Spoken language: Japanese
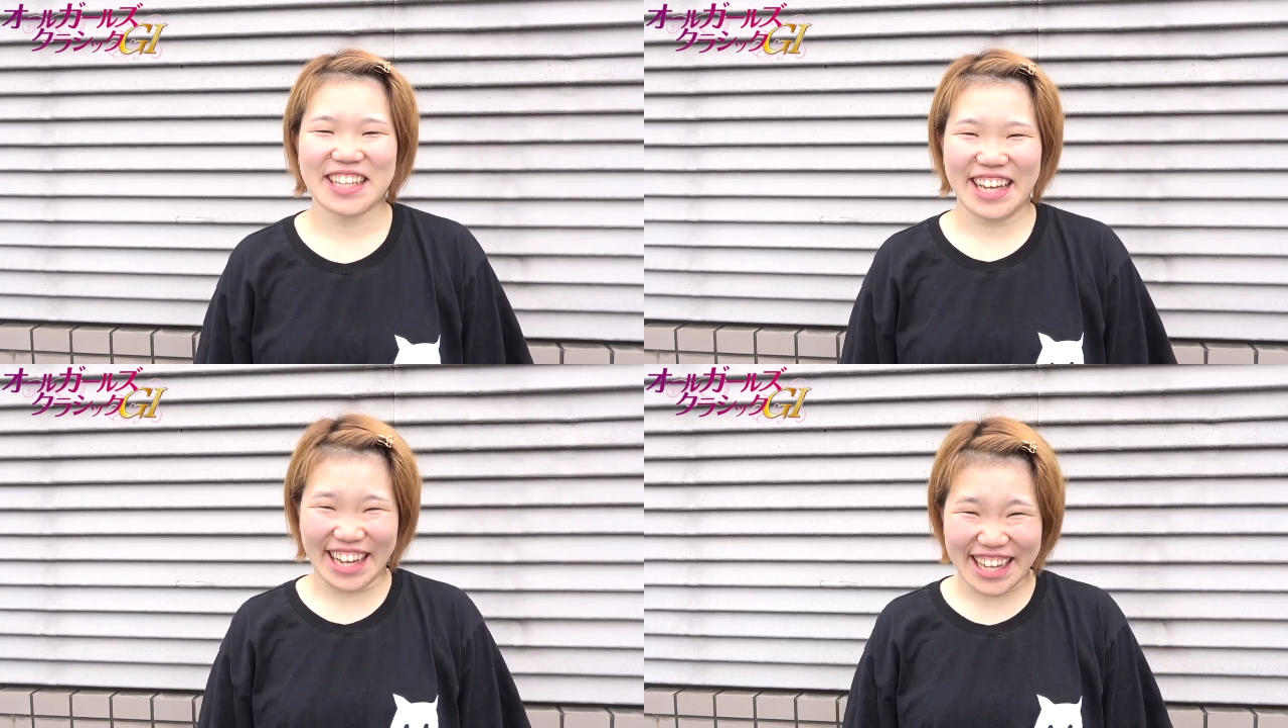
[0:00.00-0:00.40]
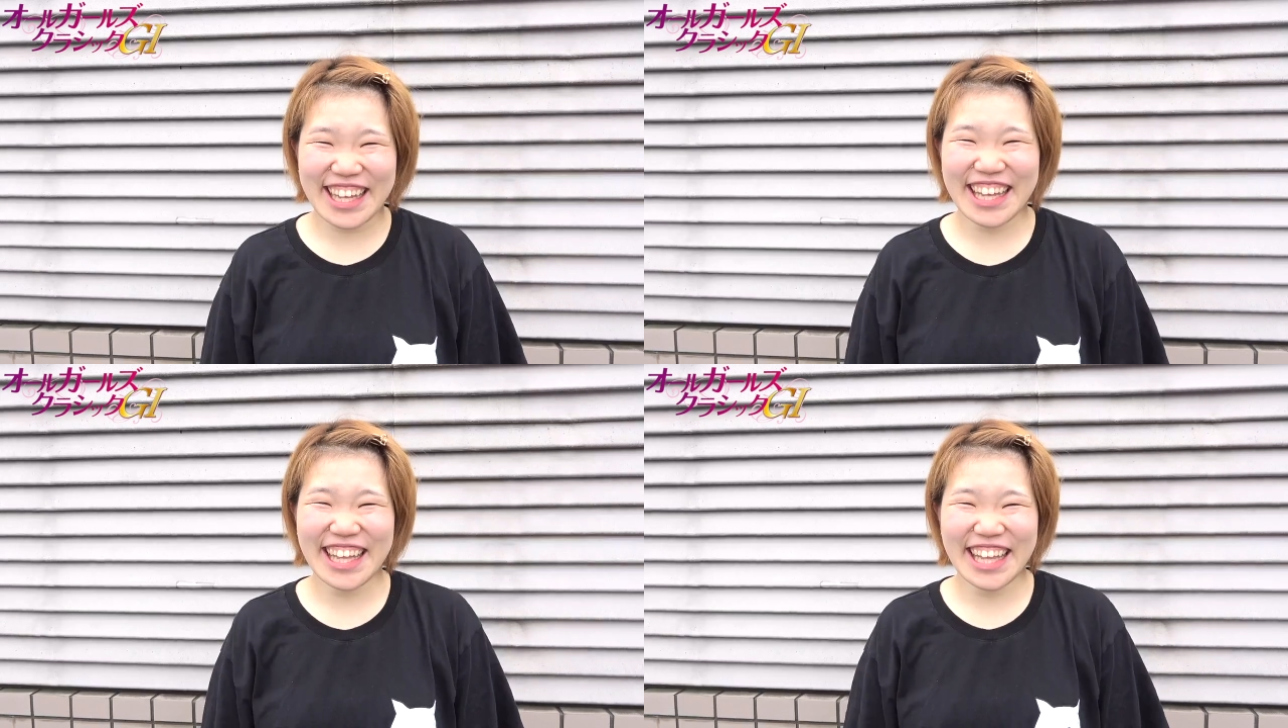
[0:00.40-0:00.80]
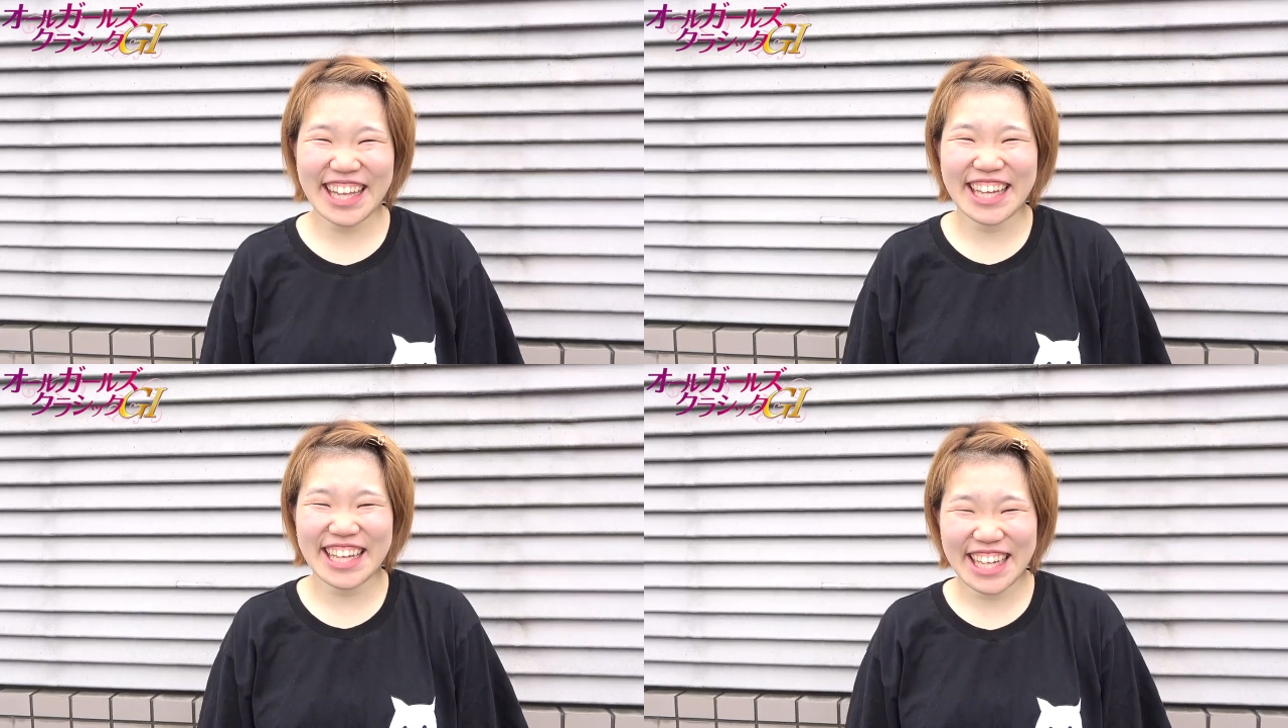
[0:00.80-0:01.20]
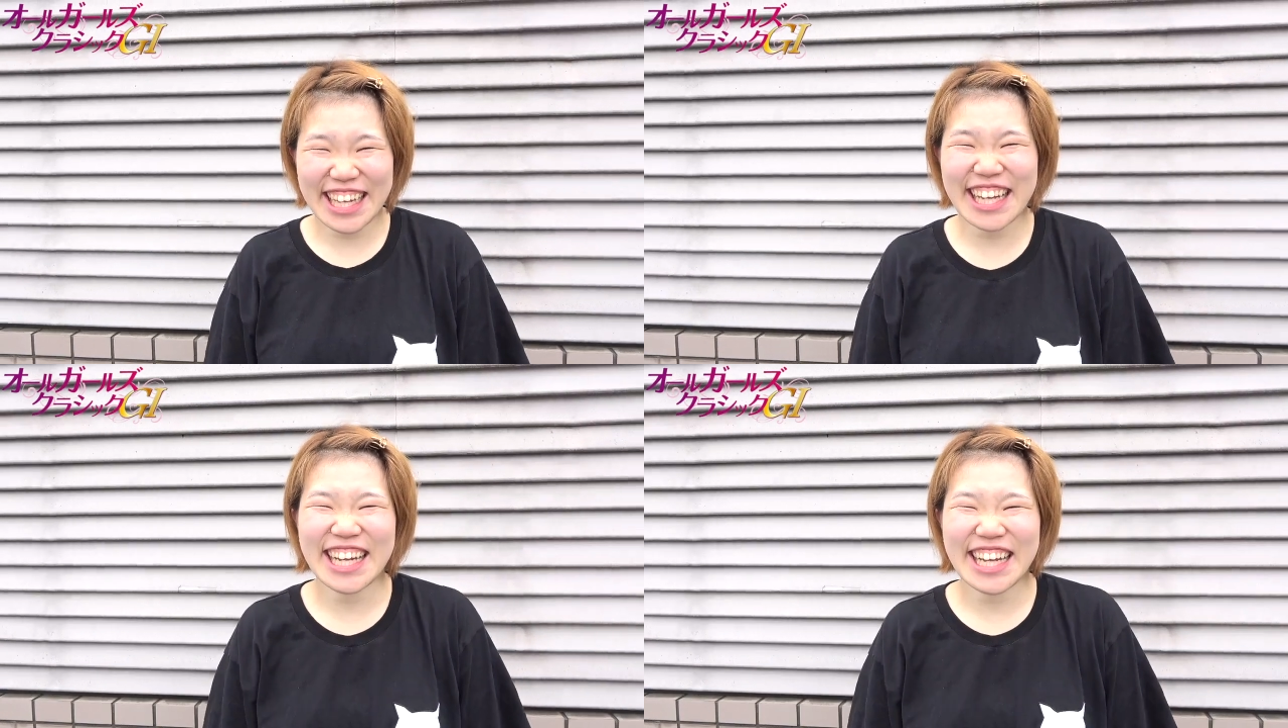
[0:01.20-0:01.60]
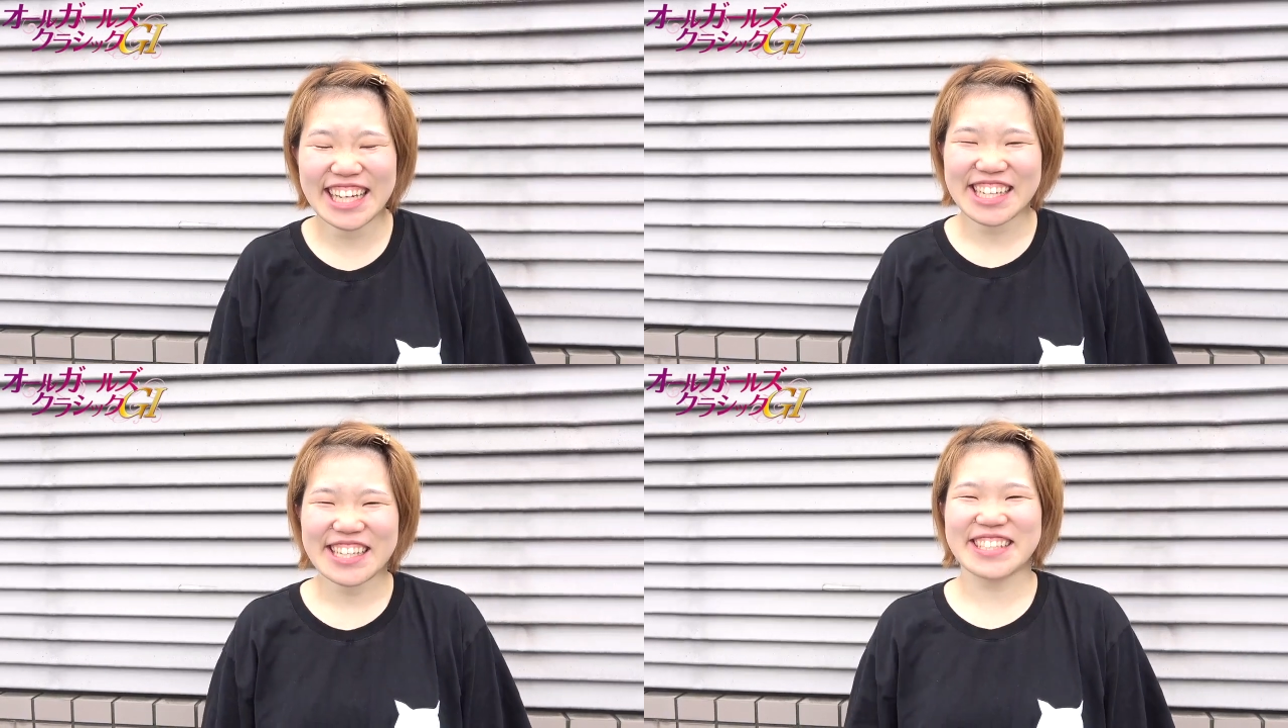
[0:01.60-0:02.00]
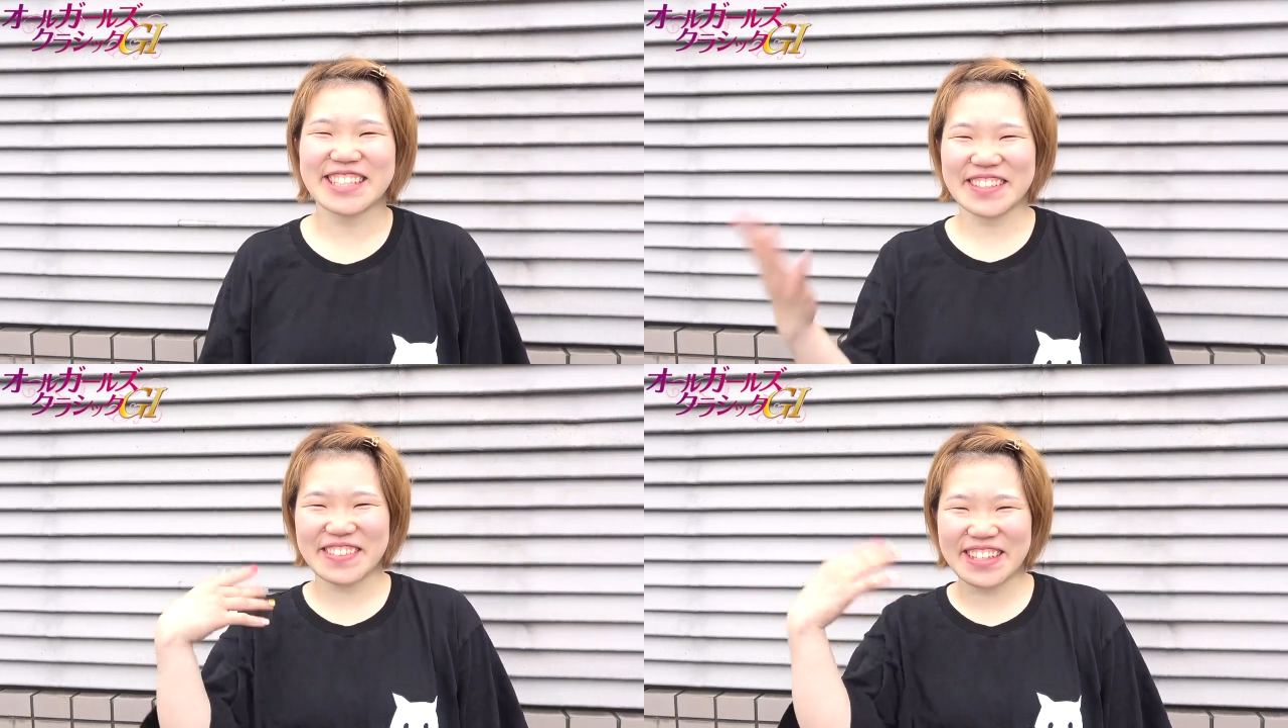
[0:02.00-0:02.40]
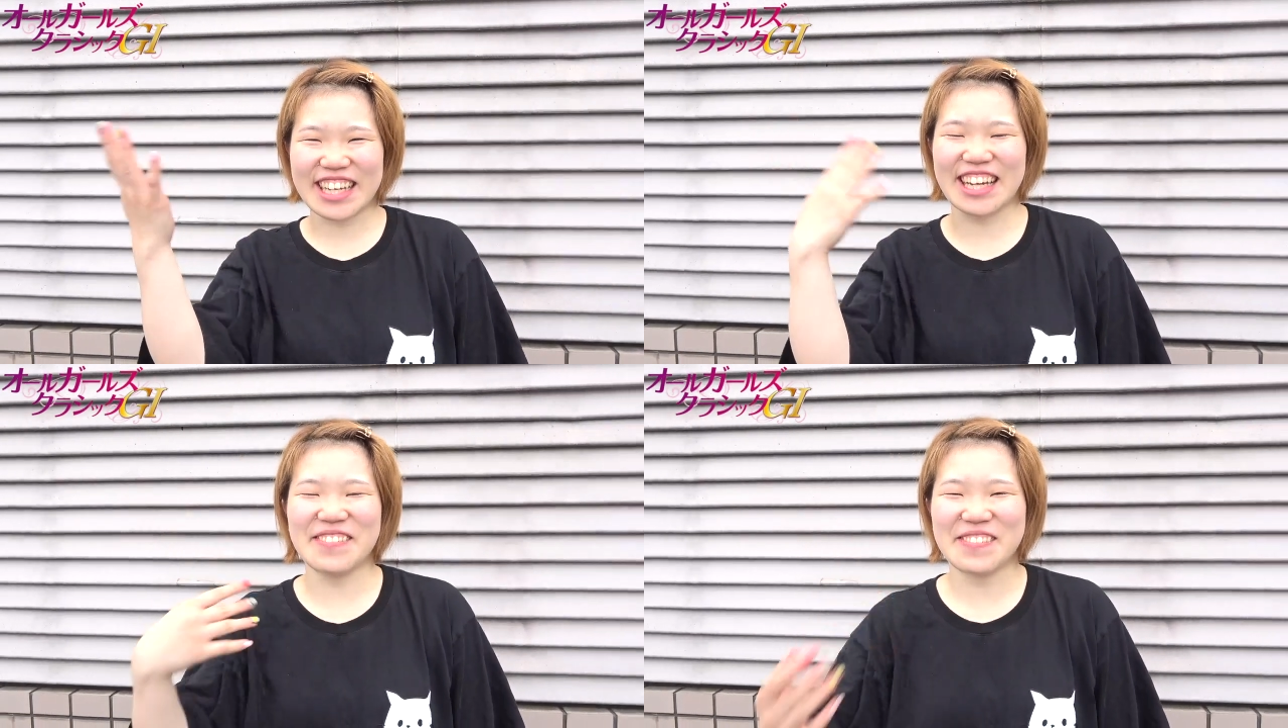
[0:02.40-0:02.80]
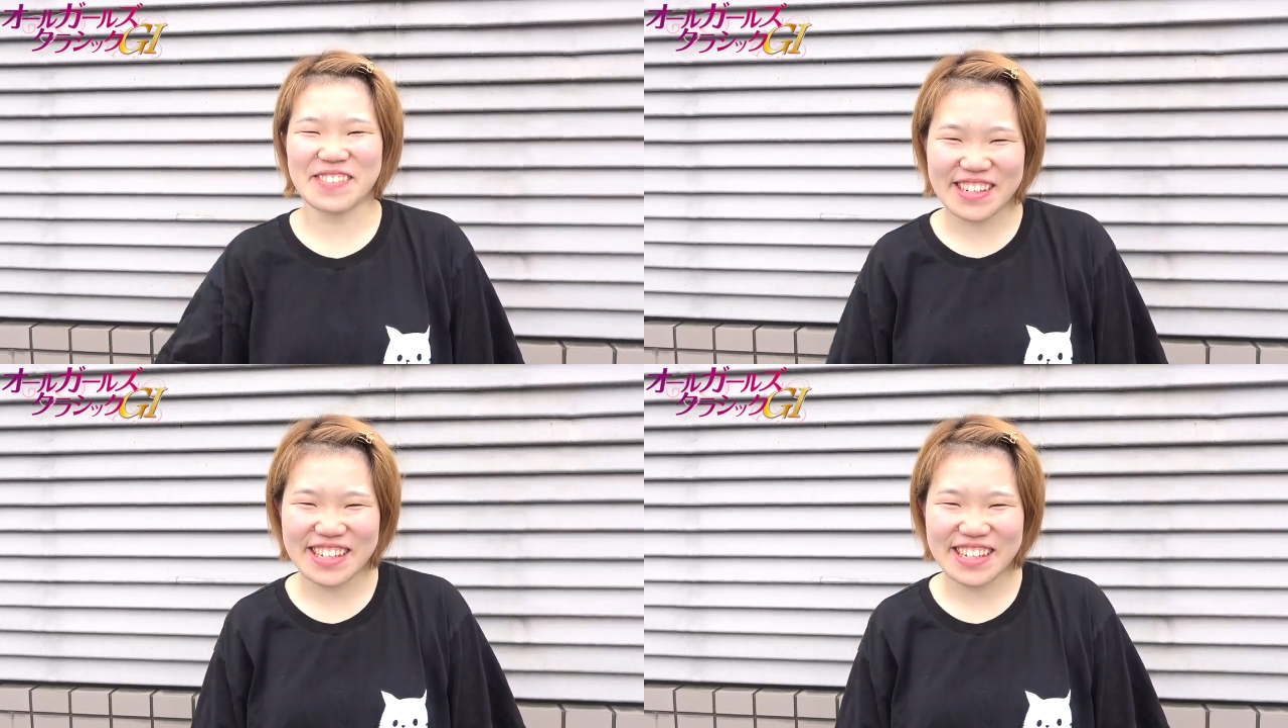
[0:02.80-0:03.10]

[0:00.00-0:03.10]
本当ですか、はい、宇都宮からも